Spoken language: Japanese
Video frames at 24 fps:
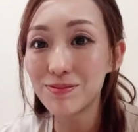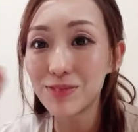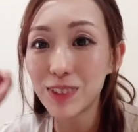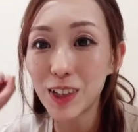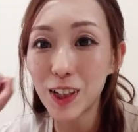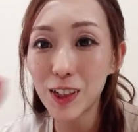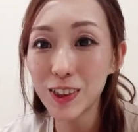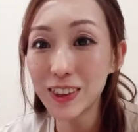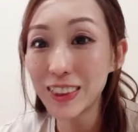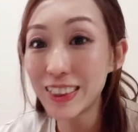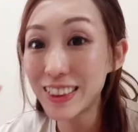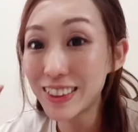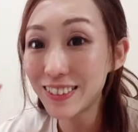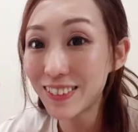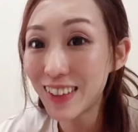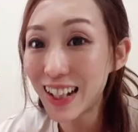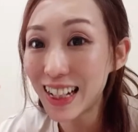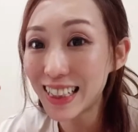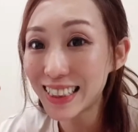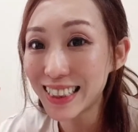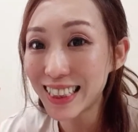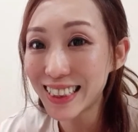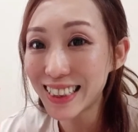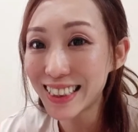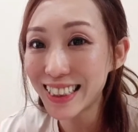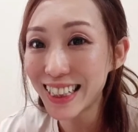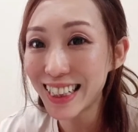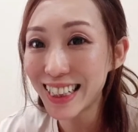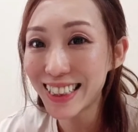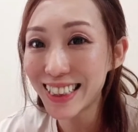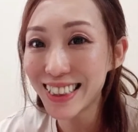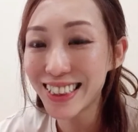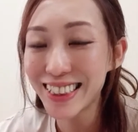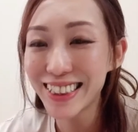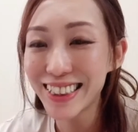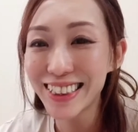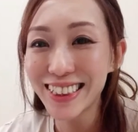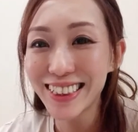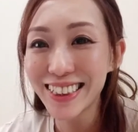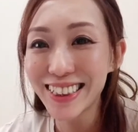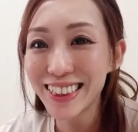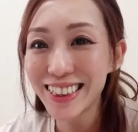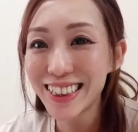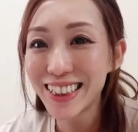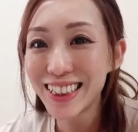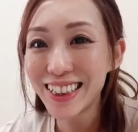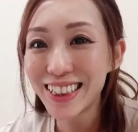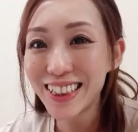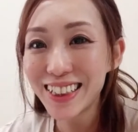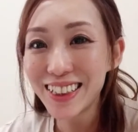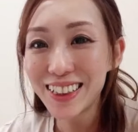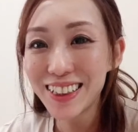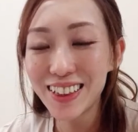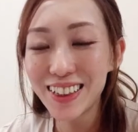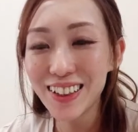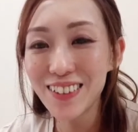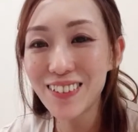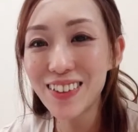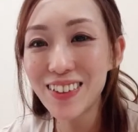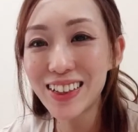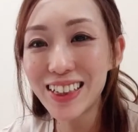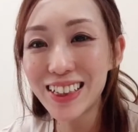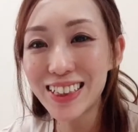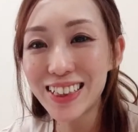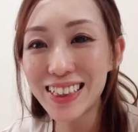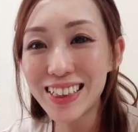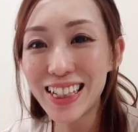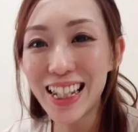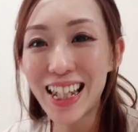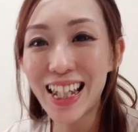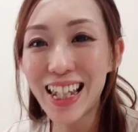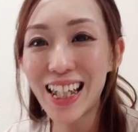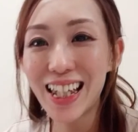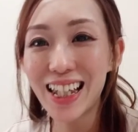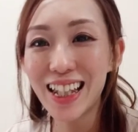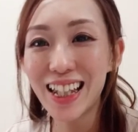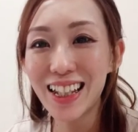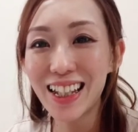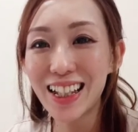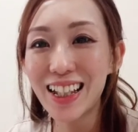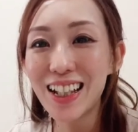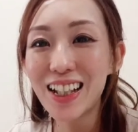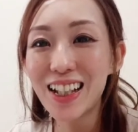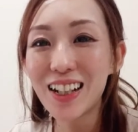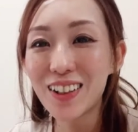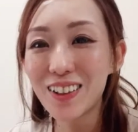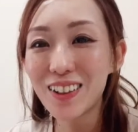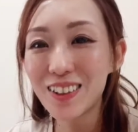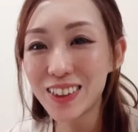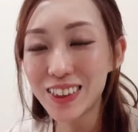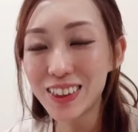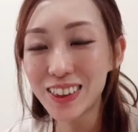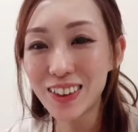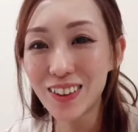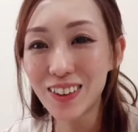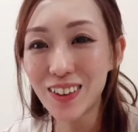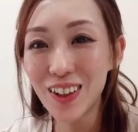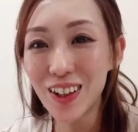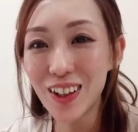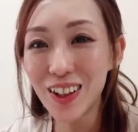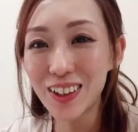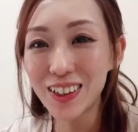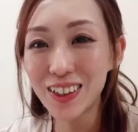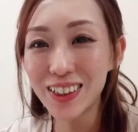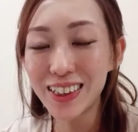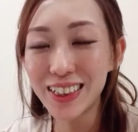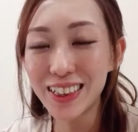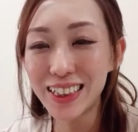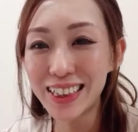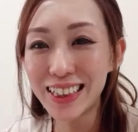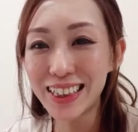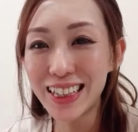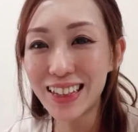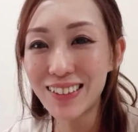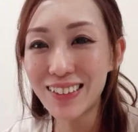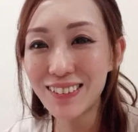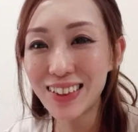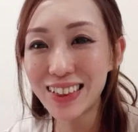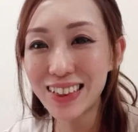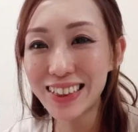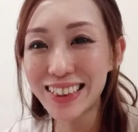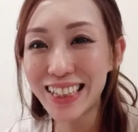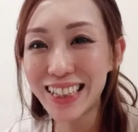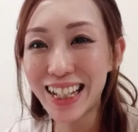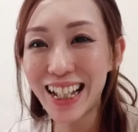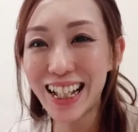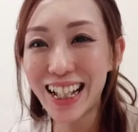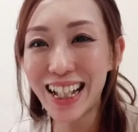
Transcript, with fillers: こんにちは、さちです今日はですね、コストコ行ってきました